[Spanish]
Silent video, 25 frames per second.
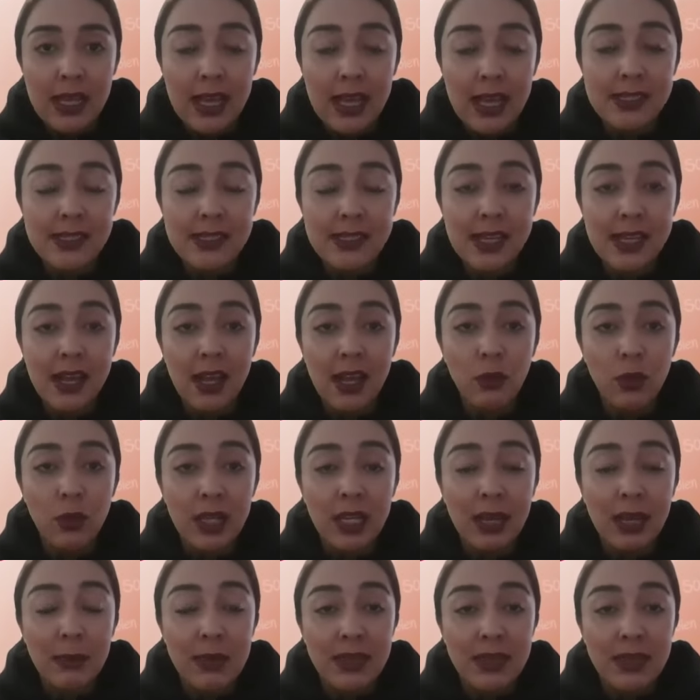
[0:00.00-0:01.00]
está
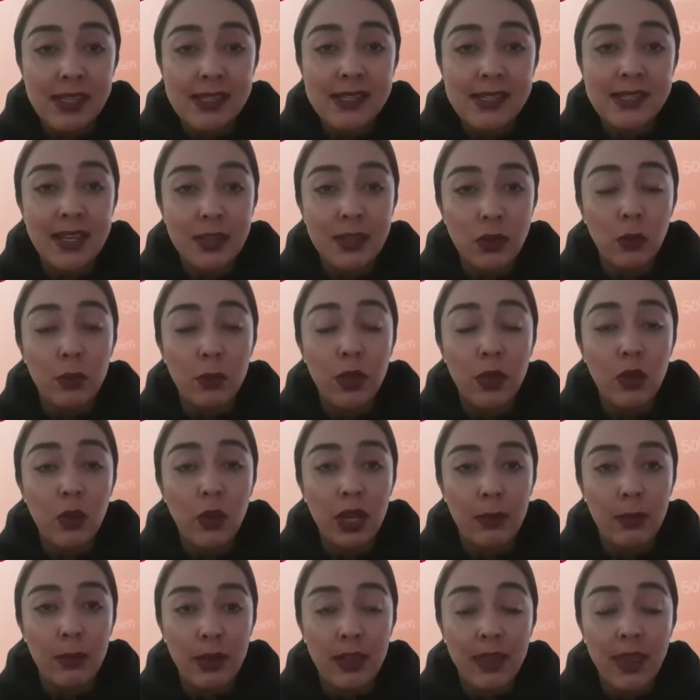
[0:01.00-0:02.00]
únicamente siendo
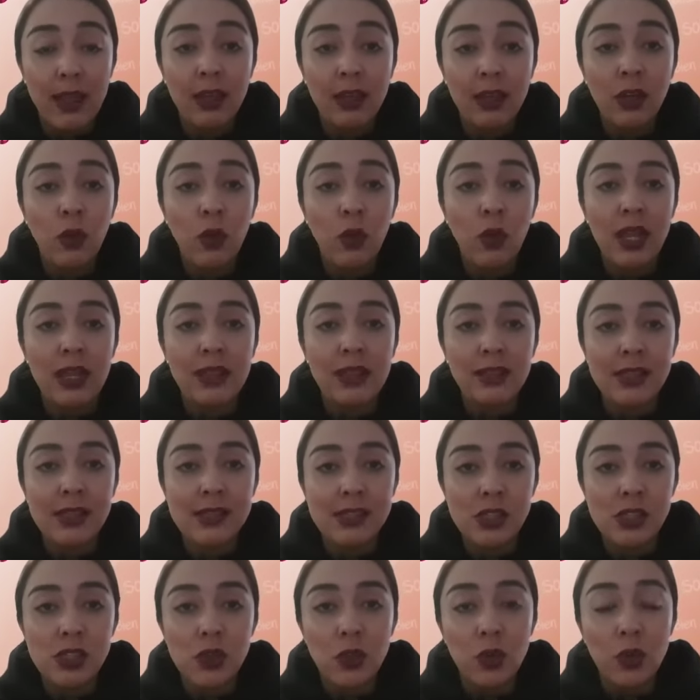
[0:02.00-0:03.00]
videograbada con la
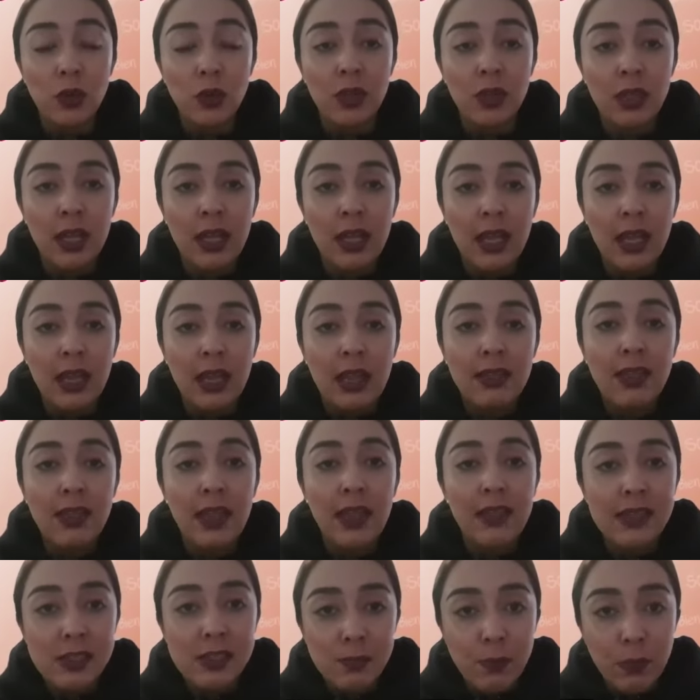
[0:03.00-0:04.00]
intención
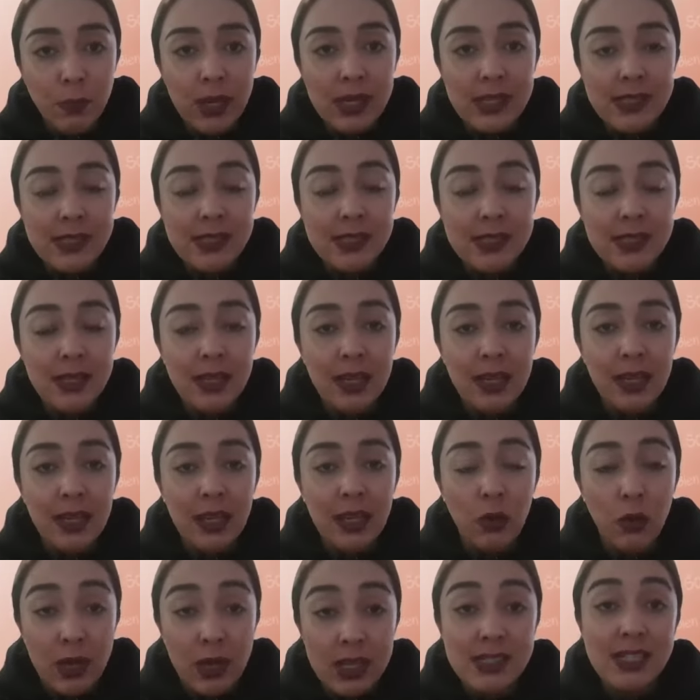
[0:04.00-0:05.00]
de después,
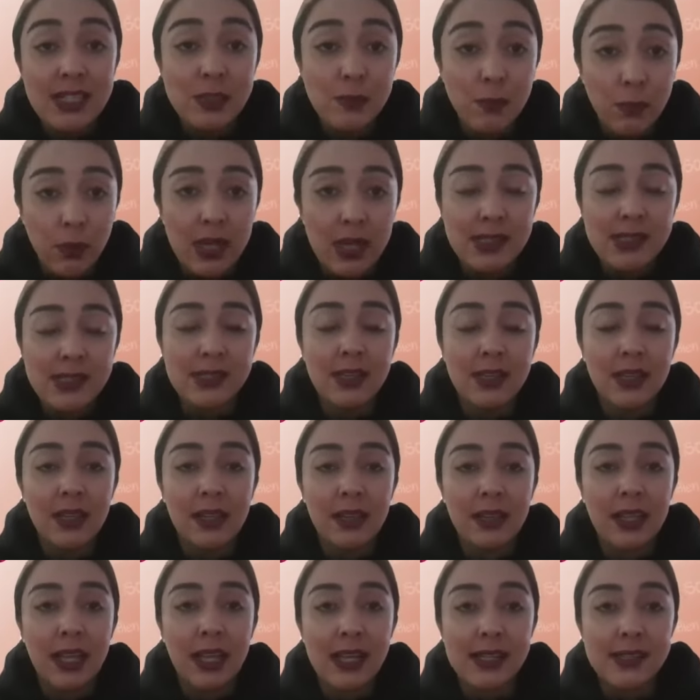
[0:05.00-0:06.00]
eh, horas después
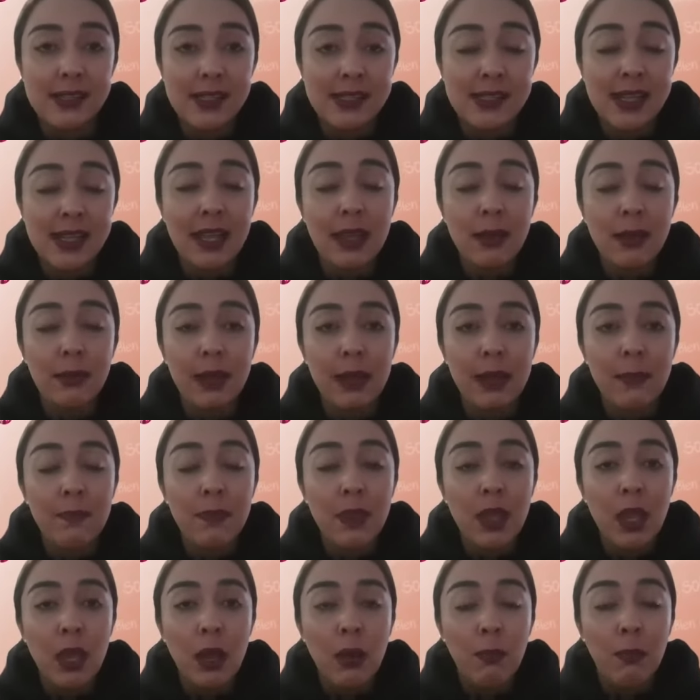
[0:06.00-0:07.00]
de que se celebre,
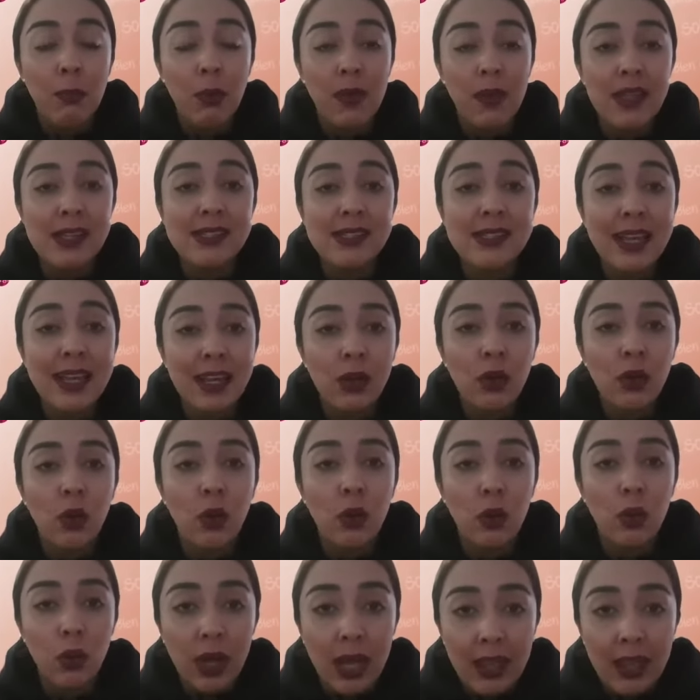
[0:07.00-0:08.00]
pueda ser
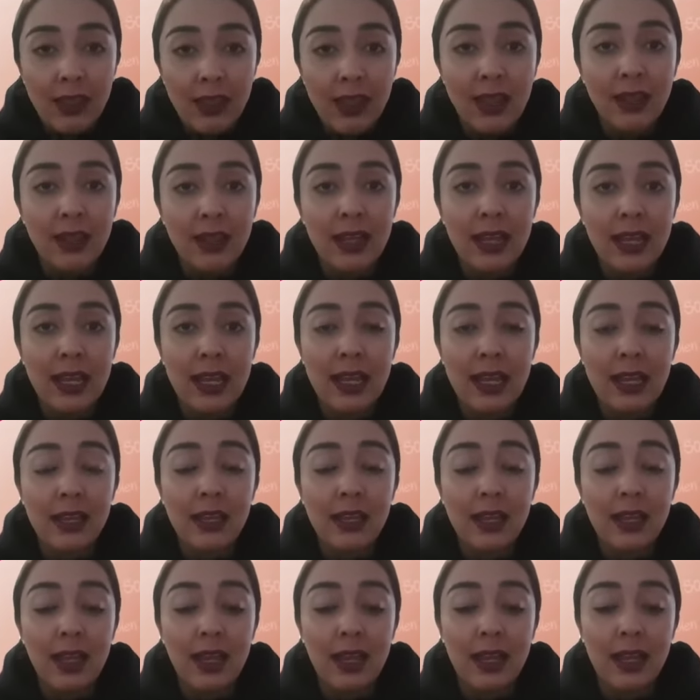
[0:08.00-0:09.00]
colocada
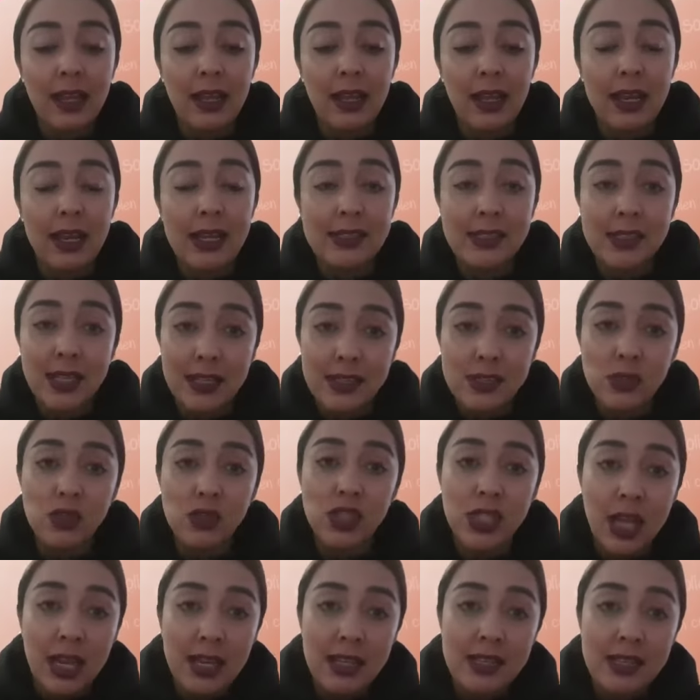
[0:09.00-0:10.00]
en eh, las redes
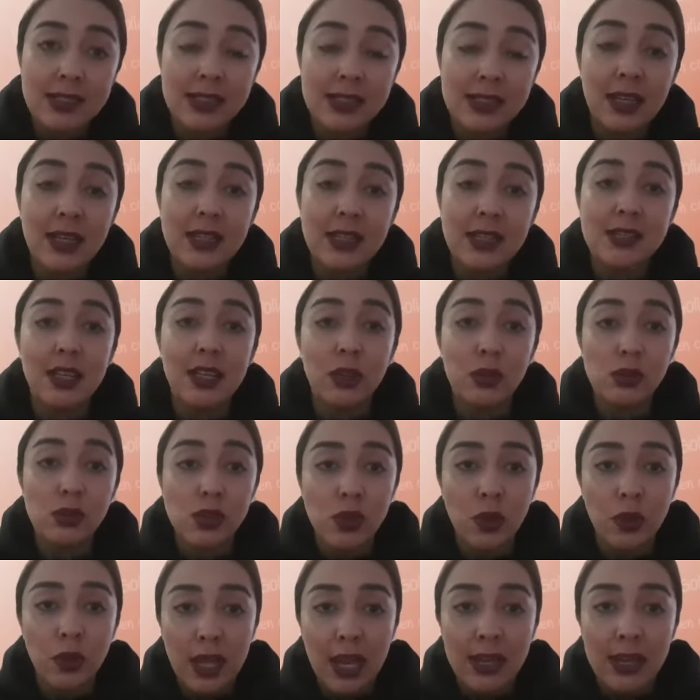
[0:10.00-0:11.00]
sociales
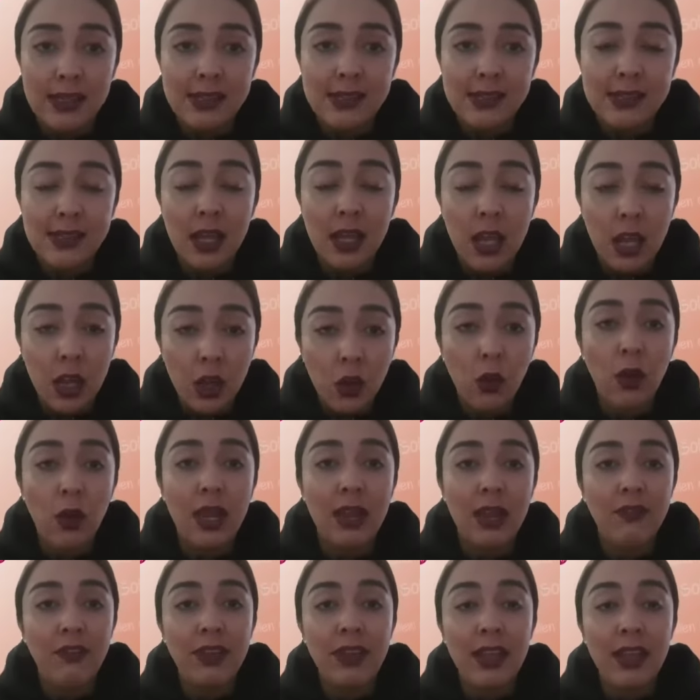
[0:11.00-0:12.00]
institucionales con
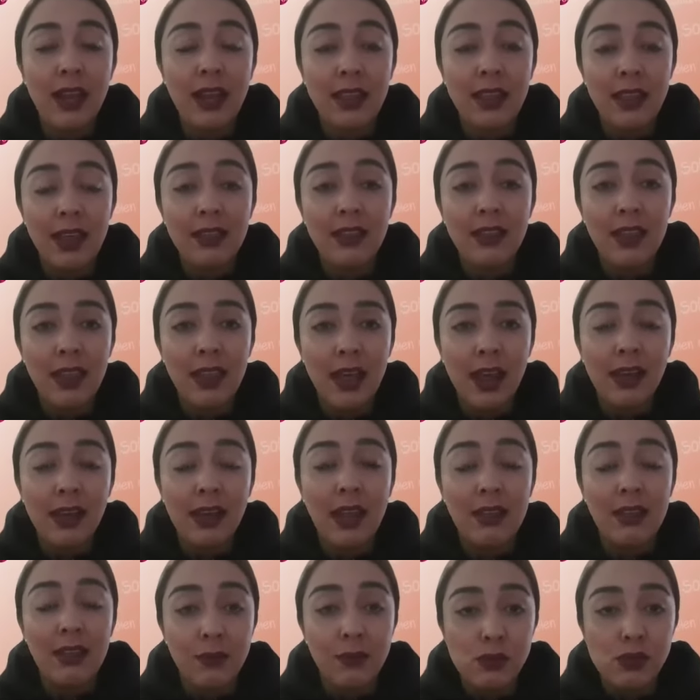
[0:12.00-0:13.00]
la finalidad de dar
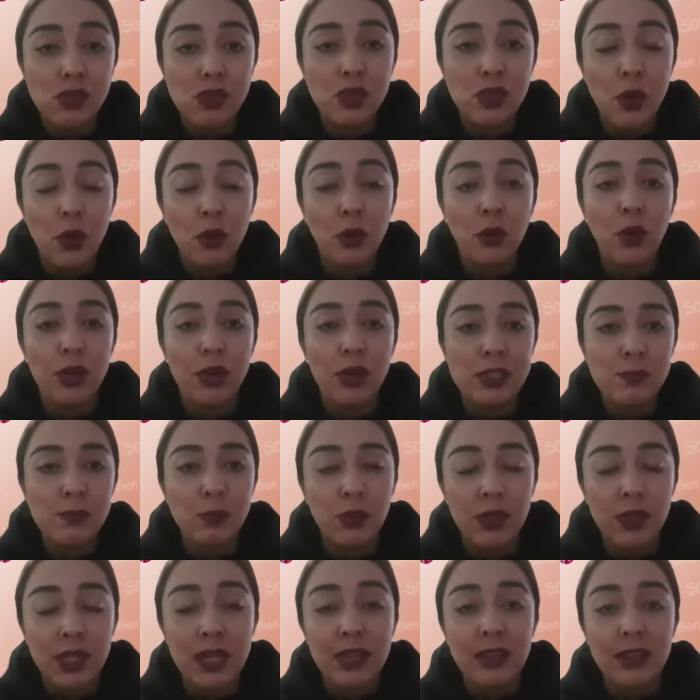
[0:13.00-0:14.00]
la difusión
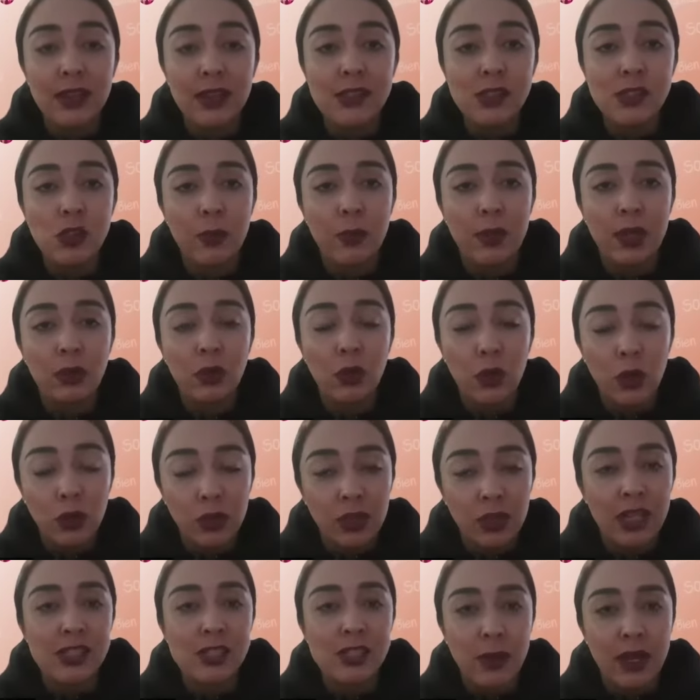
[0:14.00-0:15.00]
correspondiente y sobre todo
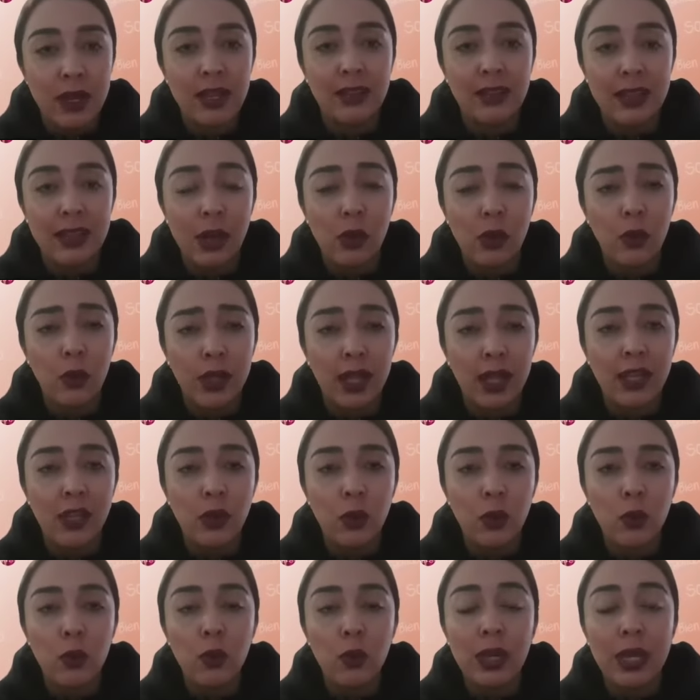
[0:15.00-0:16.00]
transparentar lo que aquí
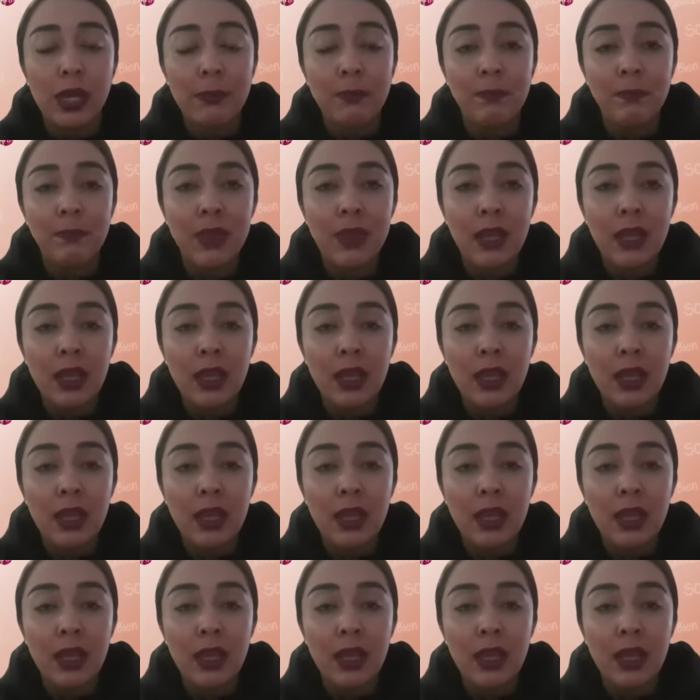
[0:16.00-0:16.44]
ocurra.